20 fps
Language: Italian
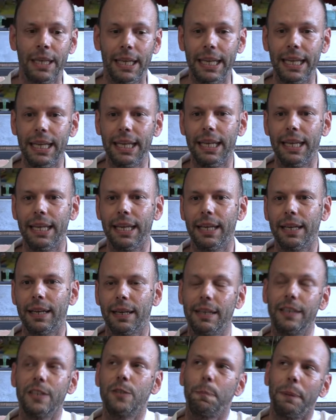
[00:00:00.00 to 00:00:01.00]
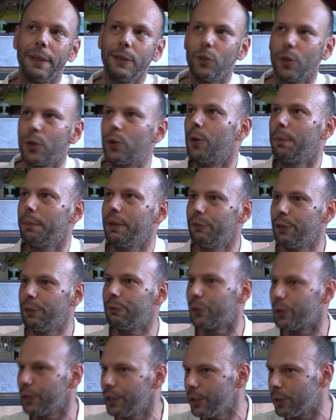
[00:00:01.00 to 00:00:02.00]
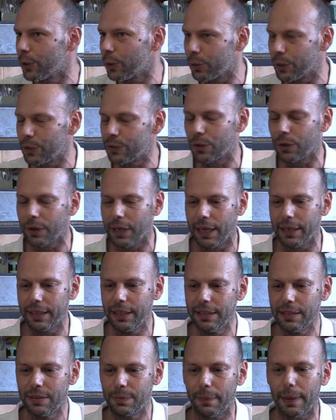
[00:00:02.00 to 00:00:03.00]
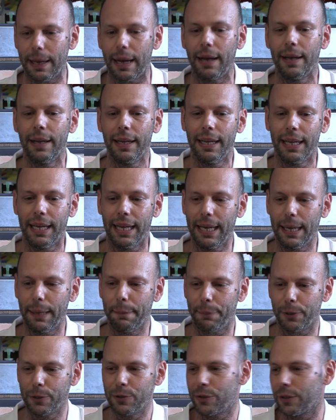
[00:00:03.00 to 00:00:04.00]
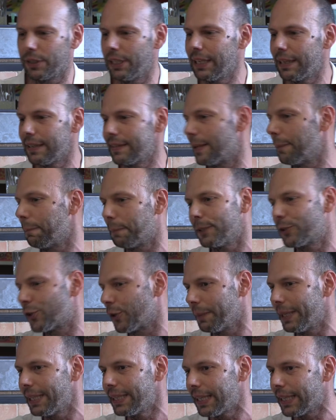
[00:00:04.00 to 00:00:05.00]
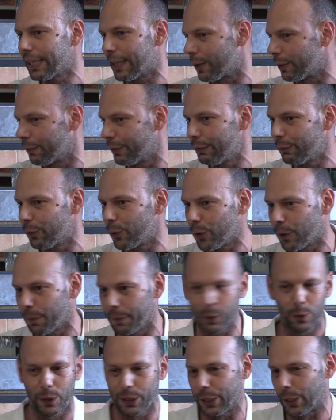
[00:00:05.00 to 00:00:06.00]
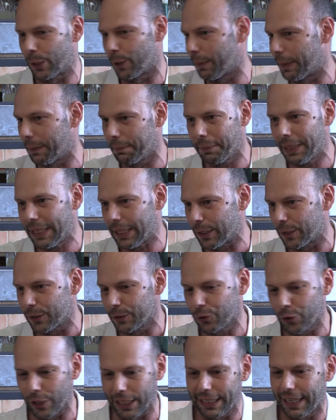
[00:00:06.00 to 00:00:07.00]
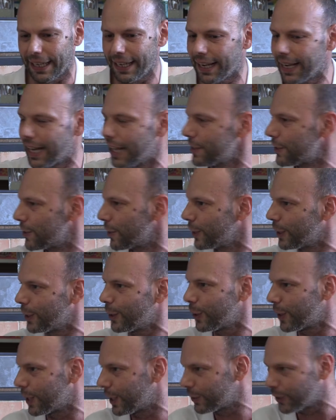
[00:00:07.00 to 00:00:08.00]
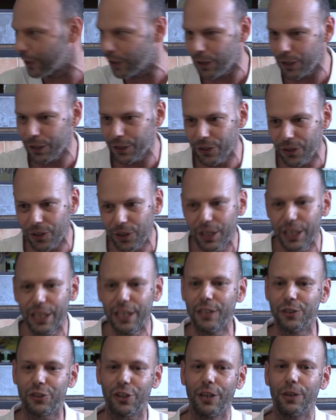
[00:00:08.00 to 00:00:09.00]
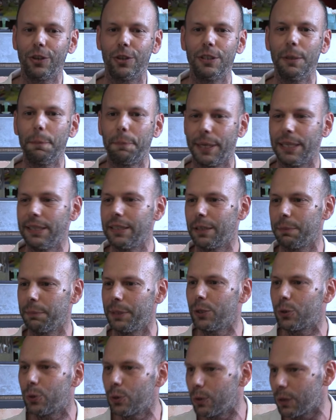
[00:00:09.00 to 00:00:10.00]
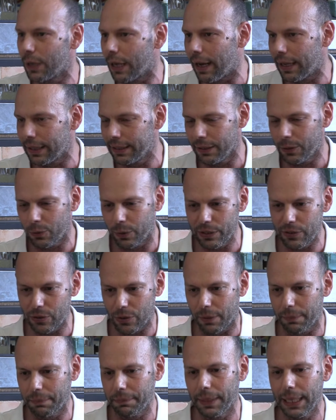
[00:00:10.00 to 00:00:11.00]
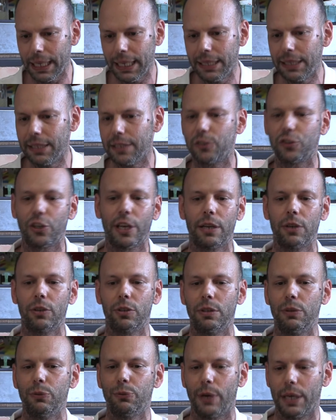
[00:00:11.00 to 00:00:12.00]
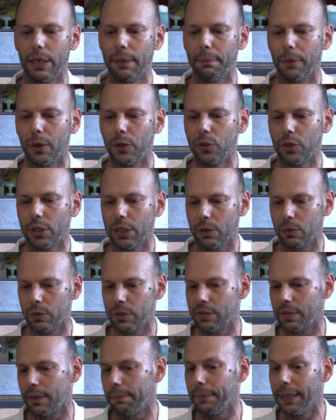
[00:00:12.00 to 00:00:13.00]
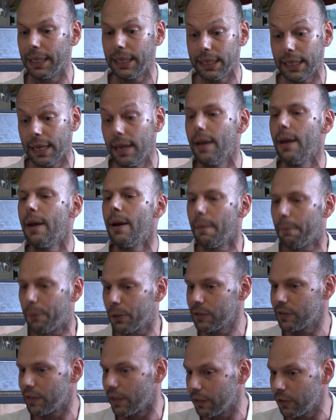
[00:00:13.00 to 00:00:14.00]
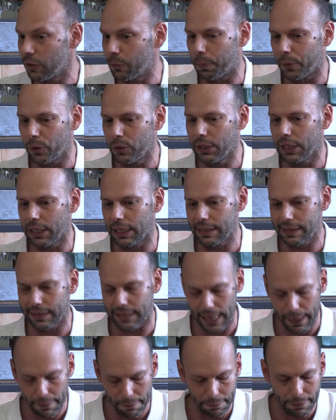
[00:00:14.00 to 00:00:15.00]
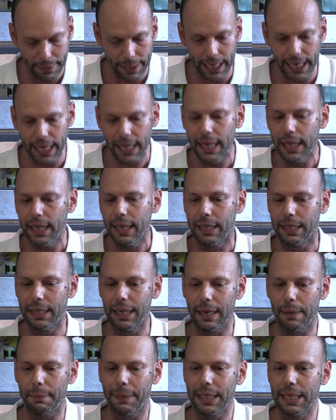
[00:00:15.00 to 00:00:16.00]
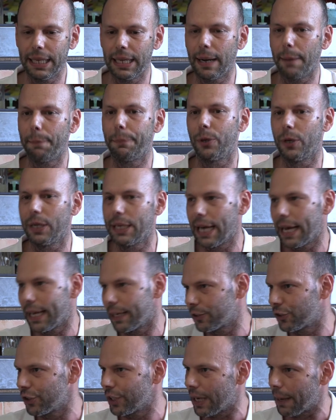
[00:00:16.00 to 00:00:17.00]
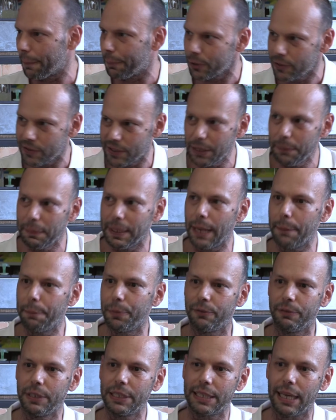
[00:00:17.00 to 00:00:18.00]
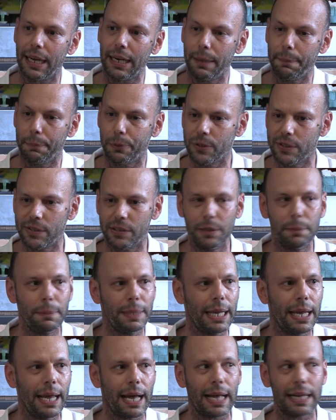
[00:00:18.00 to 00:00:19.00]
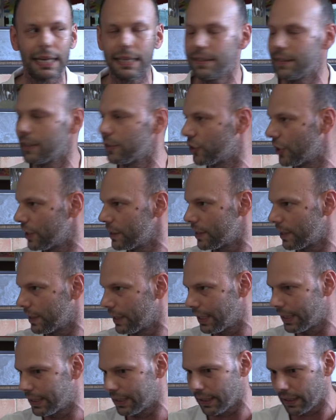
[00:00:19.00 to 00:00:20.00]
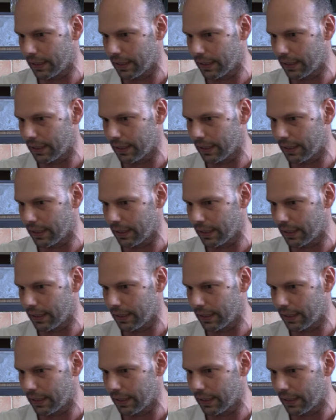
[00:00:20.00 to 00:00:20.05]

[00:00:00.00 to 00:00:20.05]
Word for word: e rispetto a come vivo io questo carisma eh, posso dire semplicemente che lo vivo come quando ero bambino, cioè da ragazzo dell'oratorio cerco di prendermi cura di questo ambiente, cerco di fare in modo che questo ambiente possa rispondere sempre nella maniera più energica possibile, più vitale possibile alle esigenze del